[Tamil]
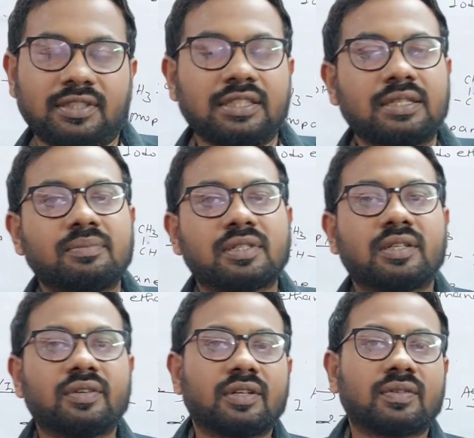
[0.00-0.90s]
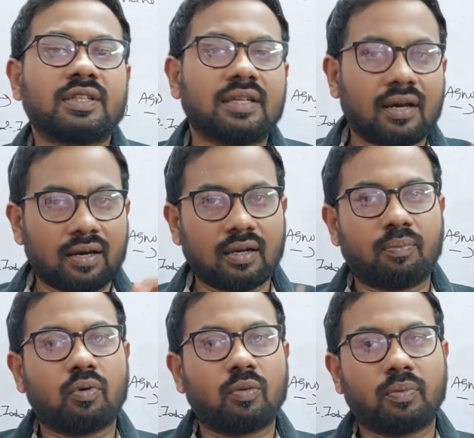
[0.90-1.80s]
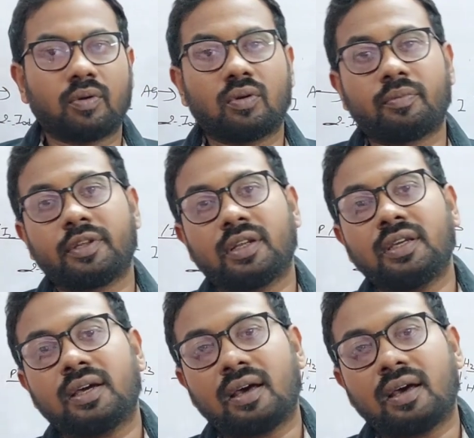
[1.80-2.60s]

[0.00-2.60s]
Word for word: இன்கம் சர்டிஃபிகேட் வந்து யார் அப்லோட் பண்ணணும் அப்படின்னா